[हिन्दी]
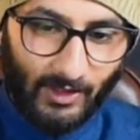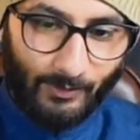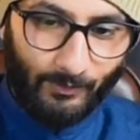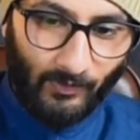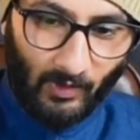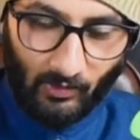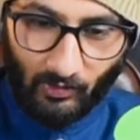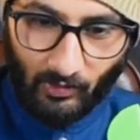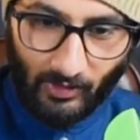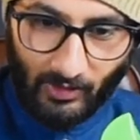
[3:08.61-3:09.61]
थी
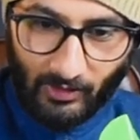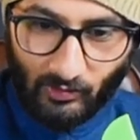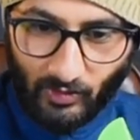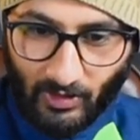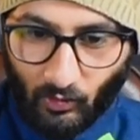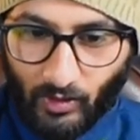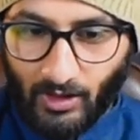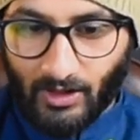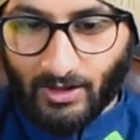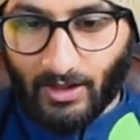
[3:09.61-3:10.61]
और जो कि
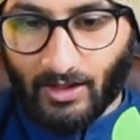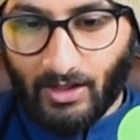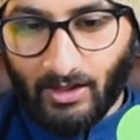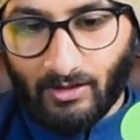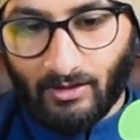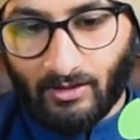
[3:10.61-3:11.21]
होनी नहीं चाहिए थी